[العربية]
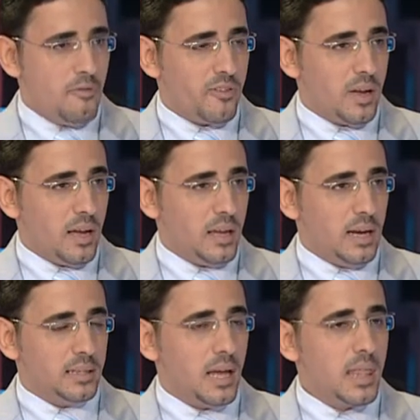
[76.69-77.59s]

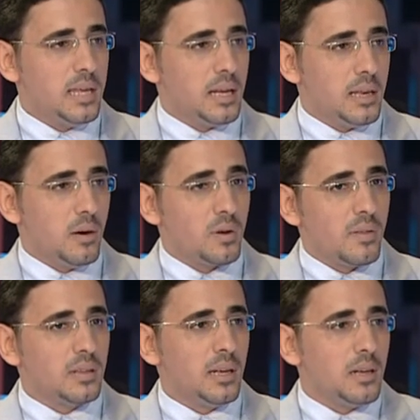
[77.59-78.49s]
فيعني هذه لو
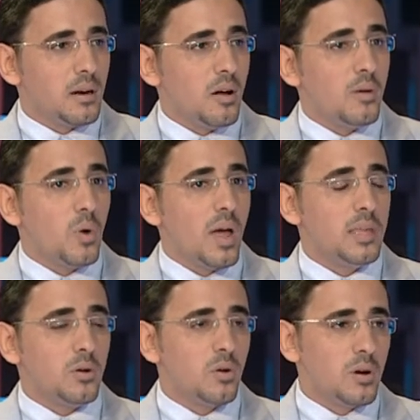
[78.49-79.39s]
نظرنا إلى أرقام
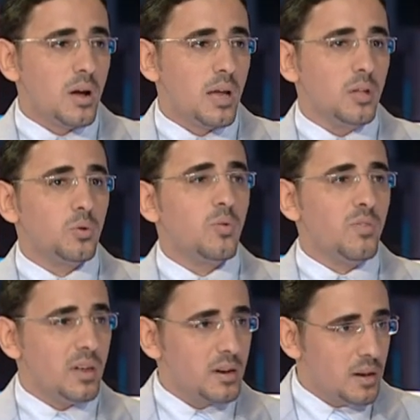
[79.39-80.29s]
وهذه أخرى
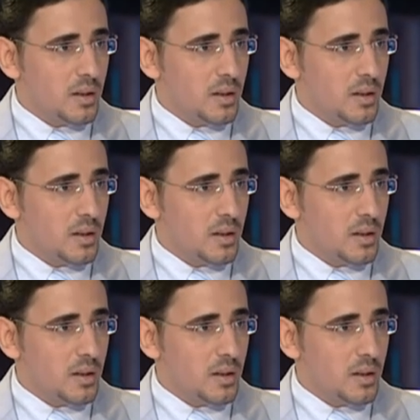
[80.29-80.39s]
تنذر